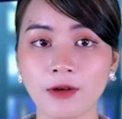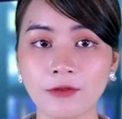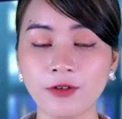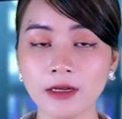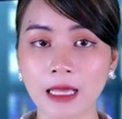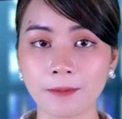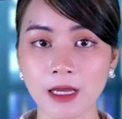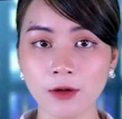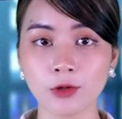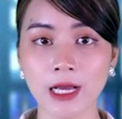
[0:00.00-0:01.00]
và phức tạp
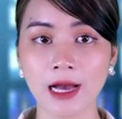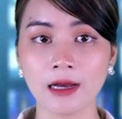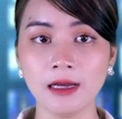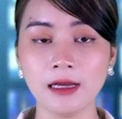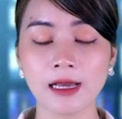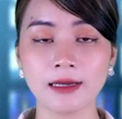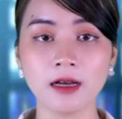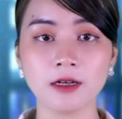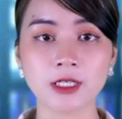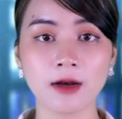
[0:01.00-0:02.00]
nhất của Nga kể
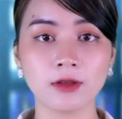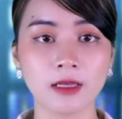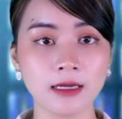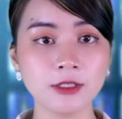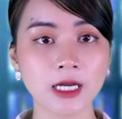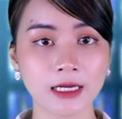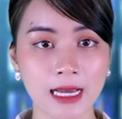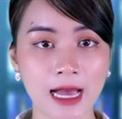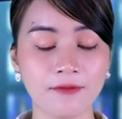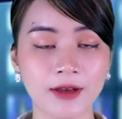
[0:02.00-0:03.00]
từ sau chiến tranh
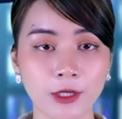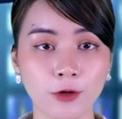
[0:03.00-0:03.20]
Nga và